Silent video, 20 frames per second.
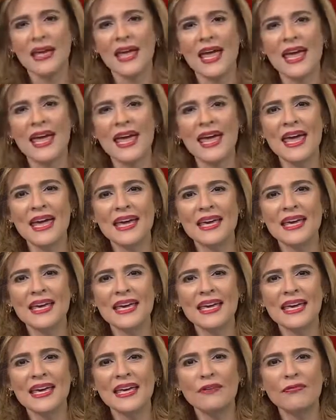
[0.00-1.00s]
eh,
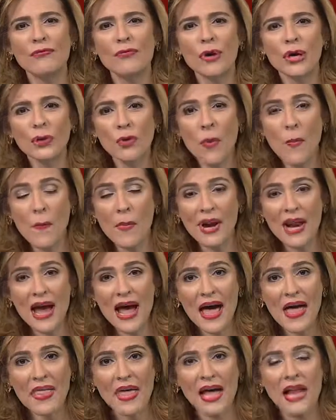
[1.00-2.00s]
que fue
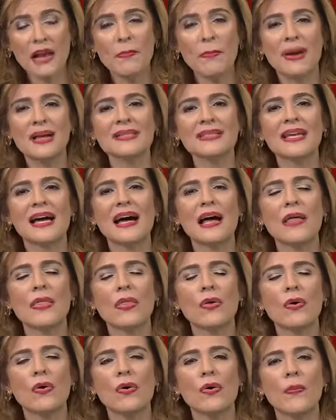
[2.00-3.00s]
nombrada el
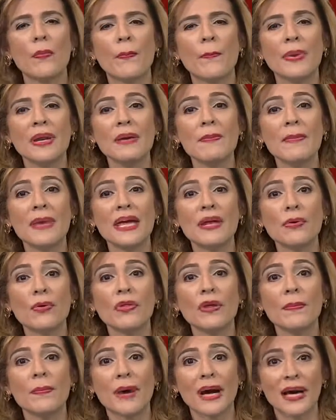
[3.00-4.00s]
pasado primero
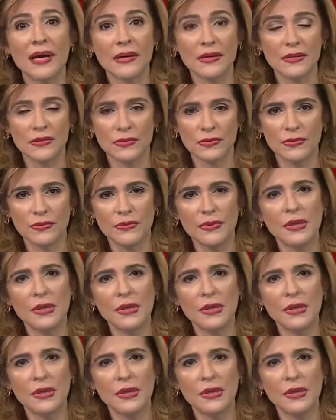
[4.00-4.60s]
de marzo.